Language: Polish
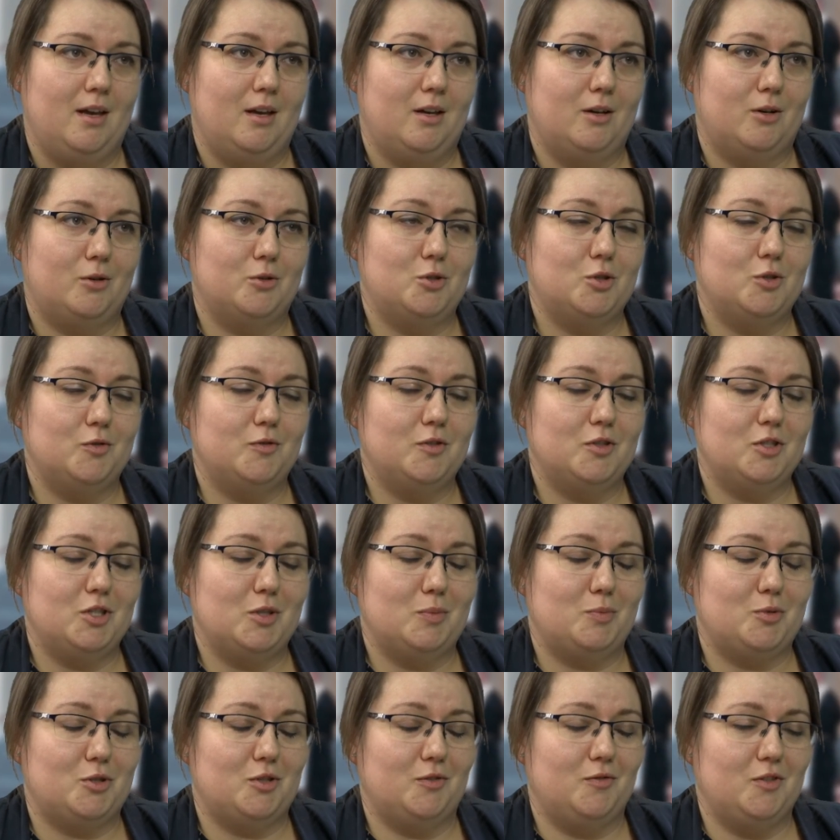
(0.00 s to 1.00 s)

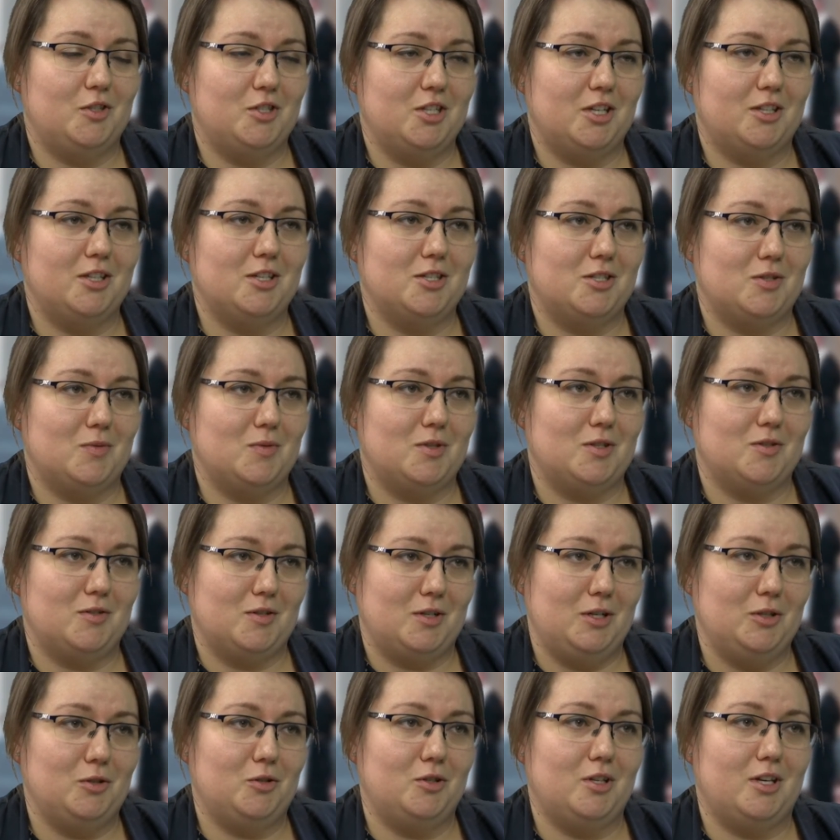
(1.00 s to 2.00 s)
Oczywiście przewidziane są ze
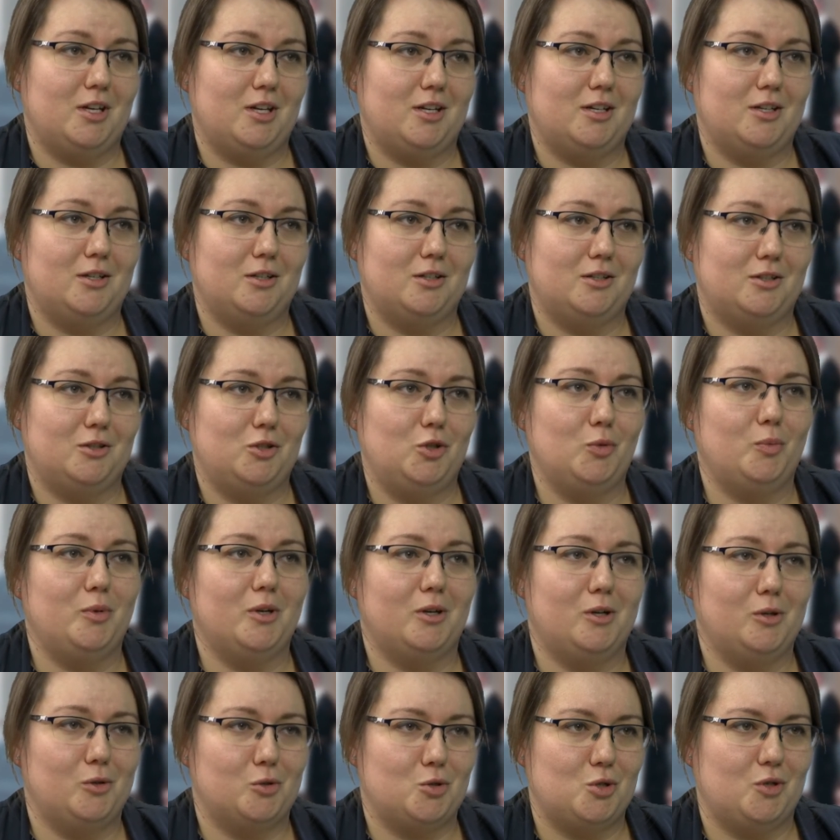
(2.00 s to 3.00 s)
względu na
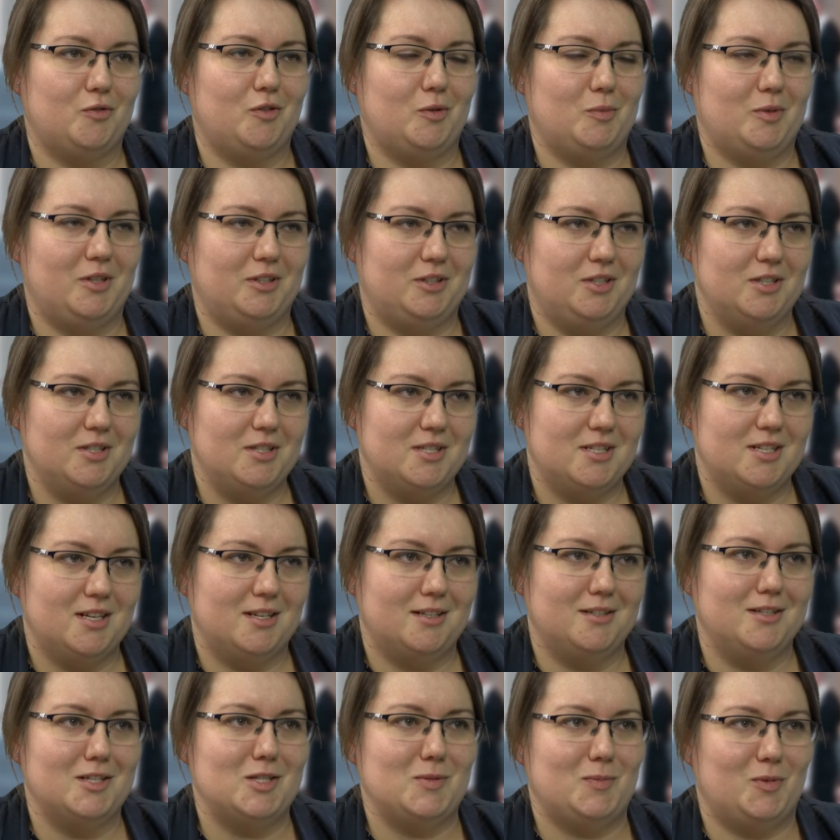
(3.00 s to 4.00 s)
jubileuszową
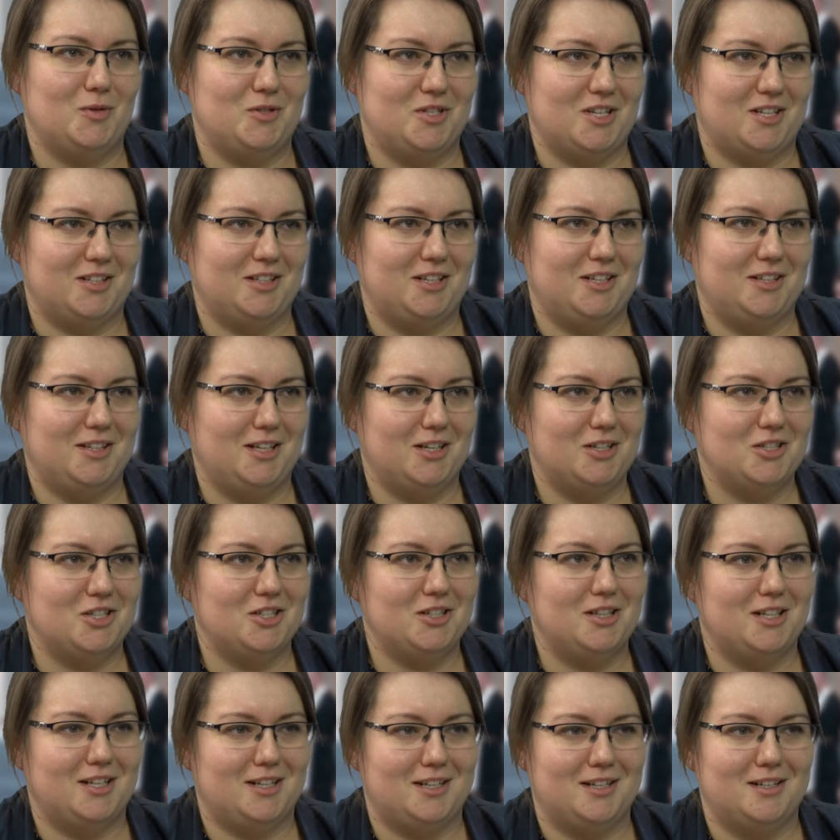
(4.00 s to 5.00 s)
edycję niespodzianki
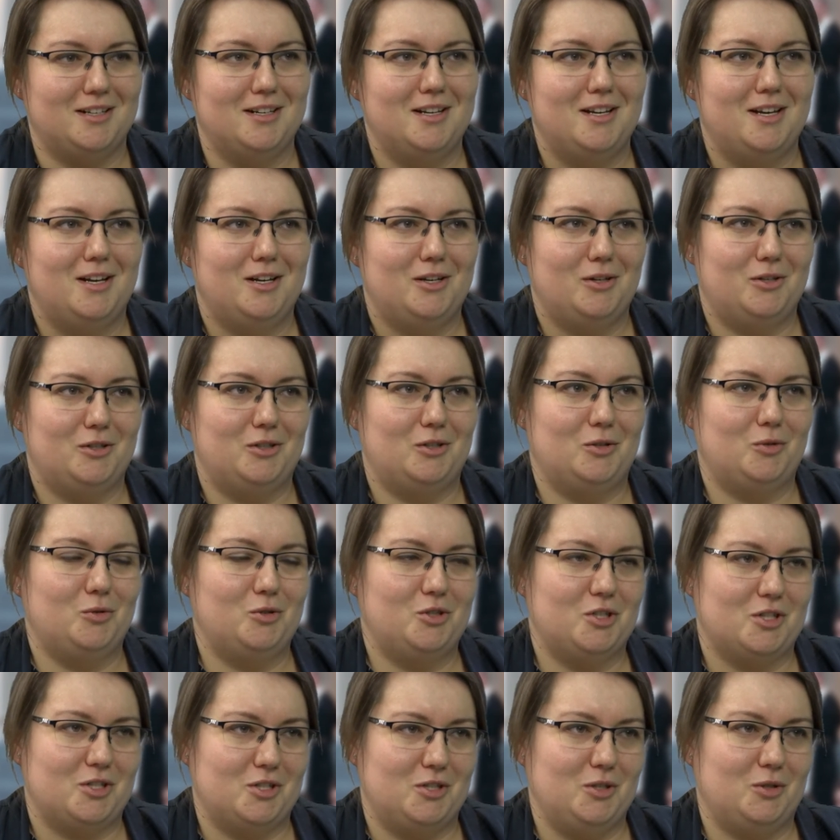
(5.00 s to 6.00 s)
także dla
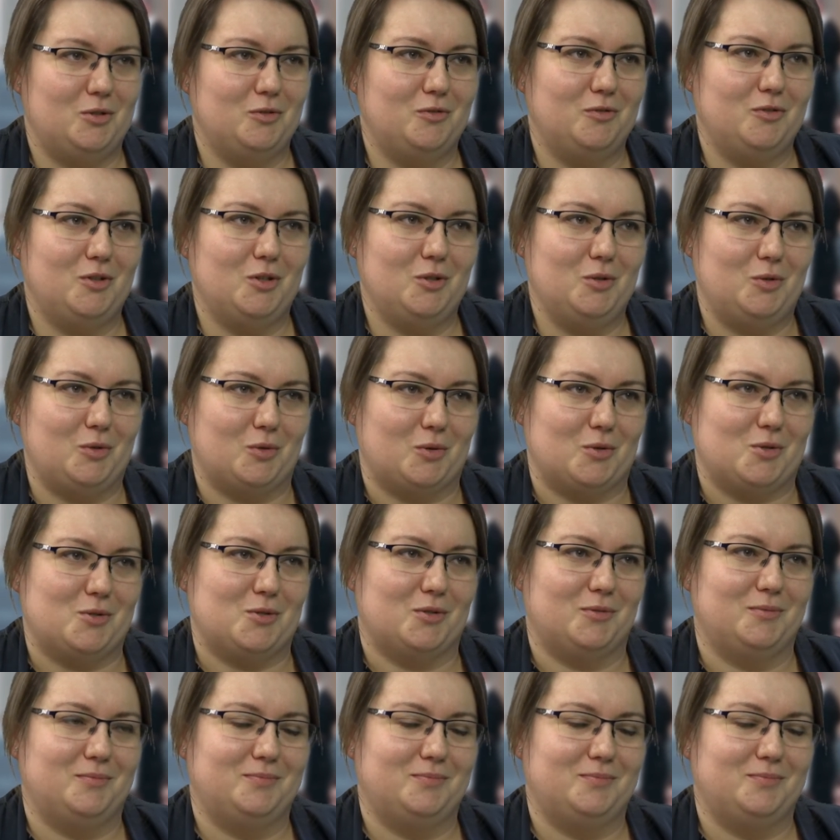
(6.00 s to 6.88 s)
uczestników konkursu.